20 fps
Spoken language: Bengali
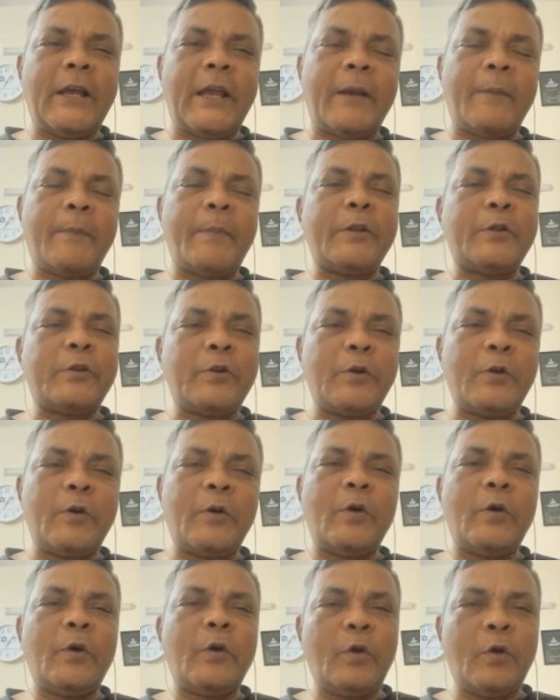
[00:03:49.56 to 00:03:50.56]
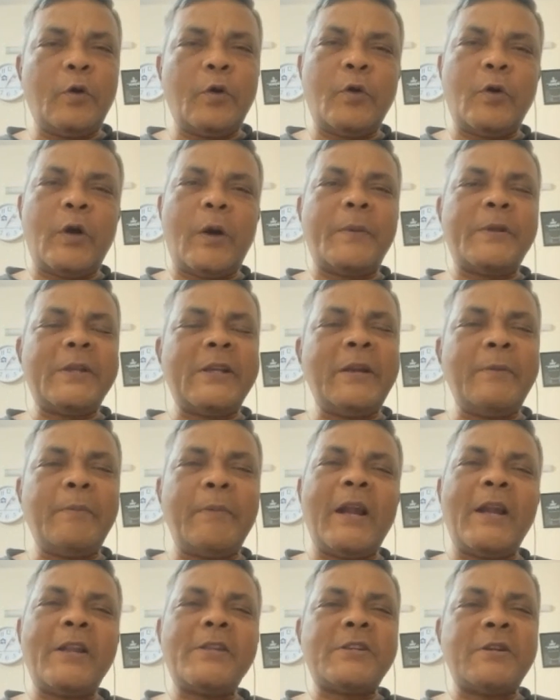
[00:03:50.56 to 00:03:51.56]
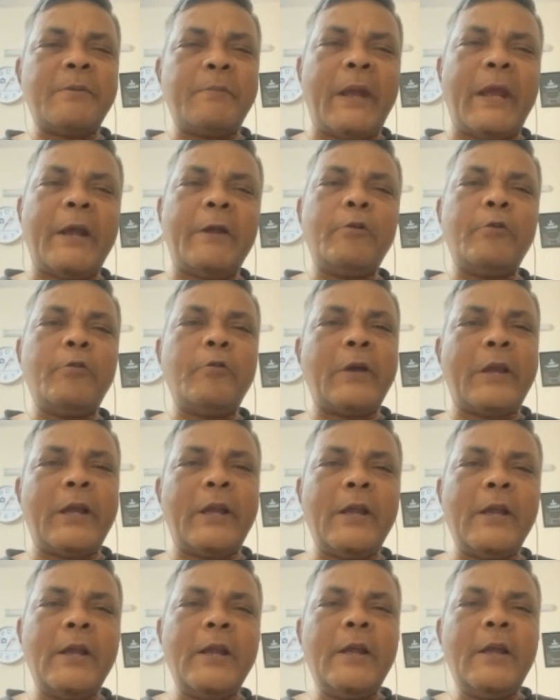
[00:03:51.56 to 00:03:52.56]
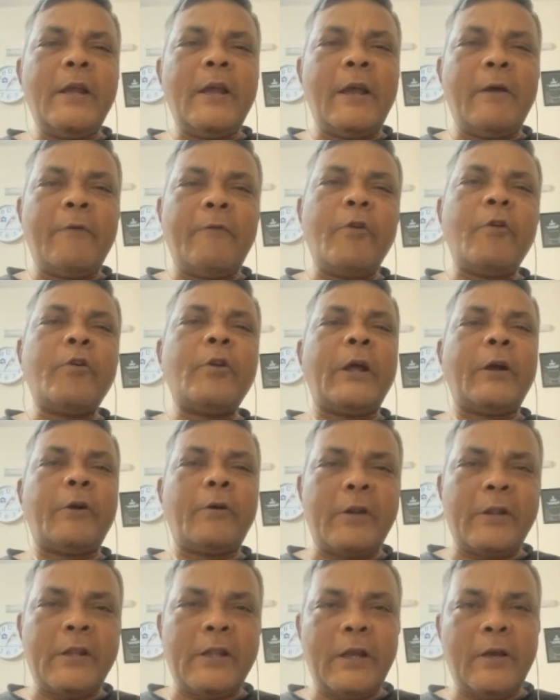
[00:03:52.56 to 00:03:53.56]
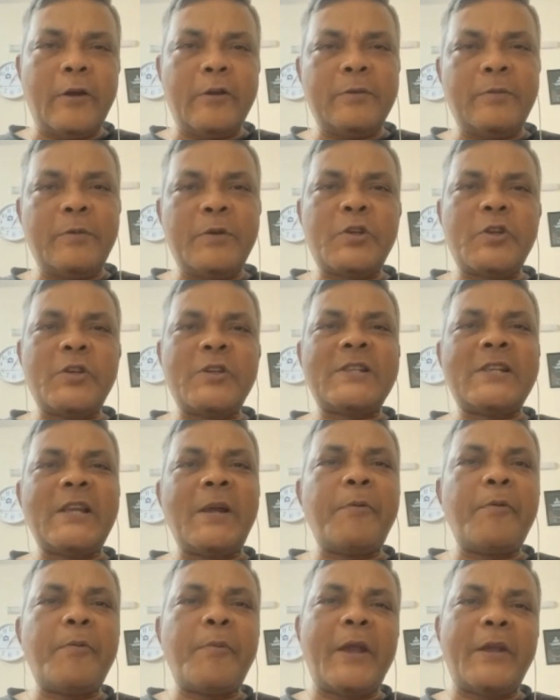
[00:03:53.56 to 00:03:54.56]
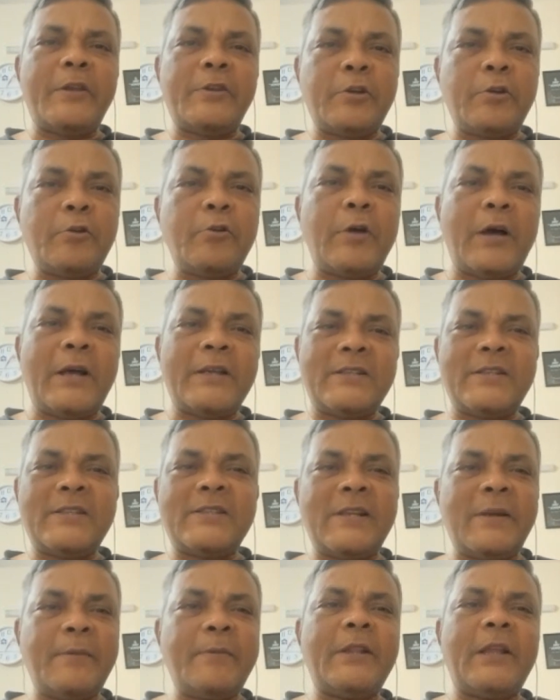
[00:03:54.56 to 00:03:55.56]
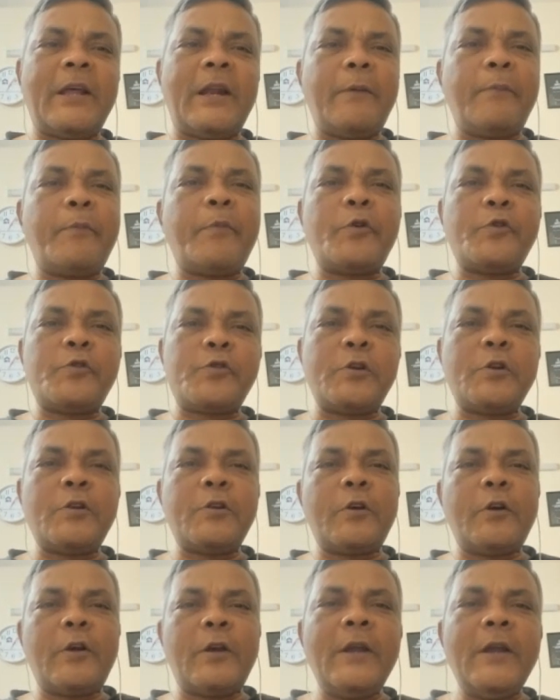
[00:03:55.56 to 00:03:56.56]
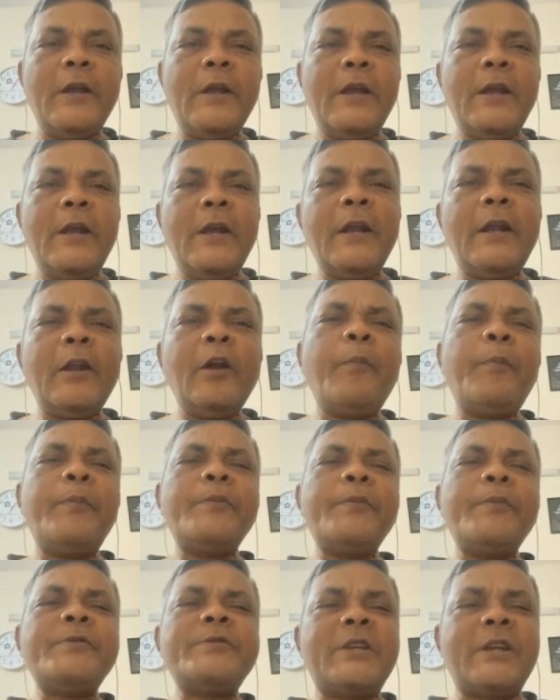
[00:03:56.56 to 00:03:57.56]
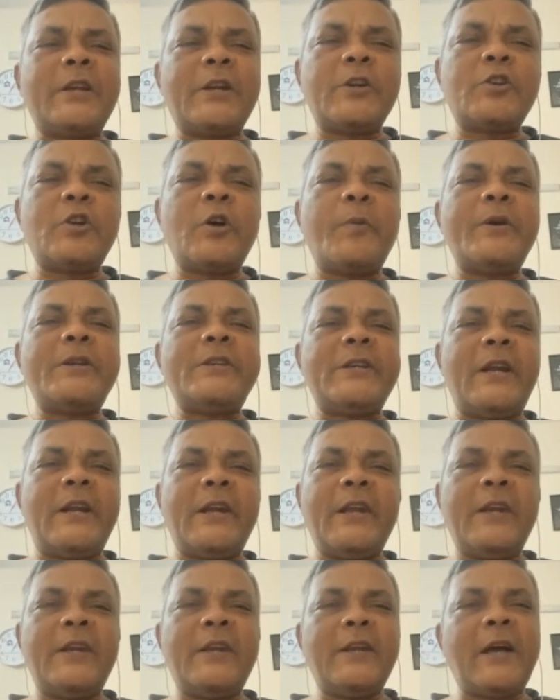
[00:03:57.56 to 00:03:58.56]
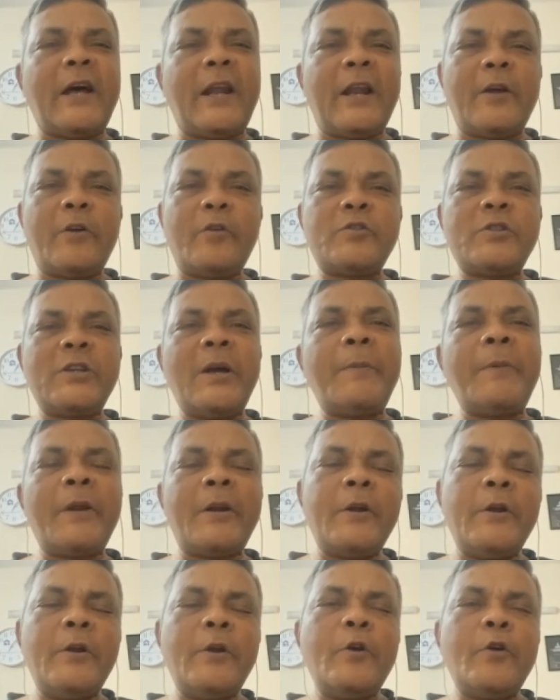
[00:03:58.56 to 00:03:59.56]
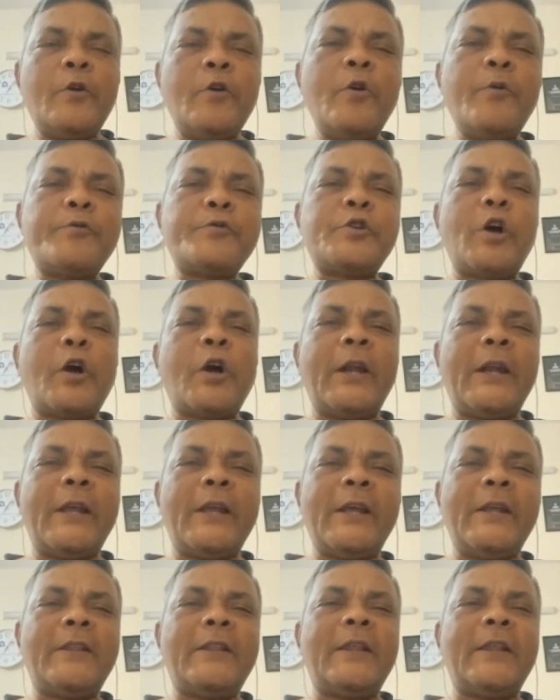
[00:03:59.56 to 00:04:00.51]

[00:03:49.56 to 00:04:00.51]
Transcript: একমাত্র লক্ষ্য আমরা জানি বাংলাদেশের ব্যাংকগুলোকে ফোকলা করে দেওয়া হয় বিশেষ করে ইসলামী ব্যাংক যেগুলো আছে ইসলামী ধারায় পরিচালিত হয় এটা অপেন সেক্টর সবাই জানে এটি কারা করছে আবার খুব সকালে গিয়ে